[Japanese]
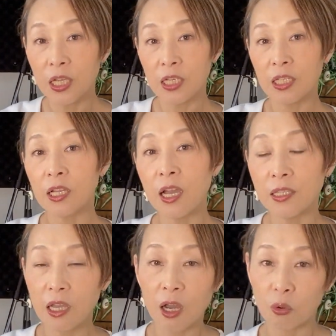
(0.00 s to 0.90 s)
意外
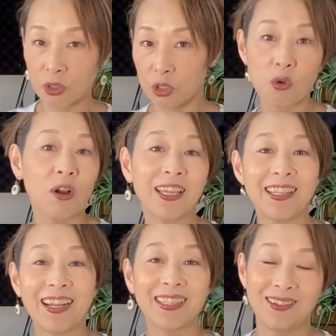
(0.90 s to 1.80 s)
にあこっちの方がいい
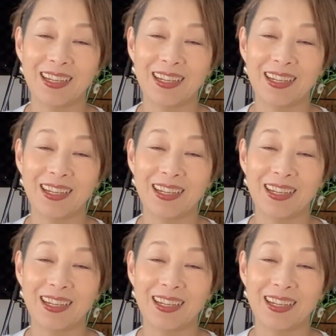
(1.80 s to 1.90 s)
なと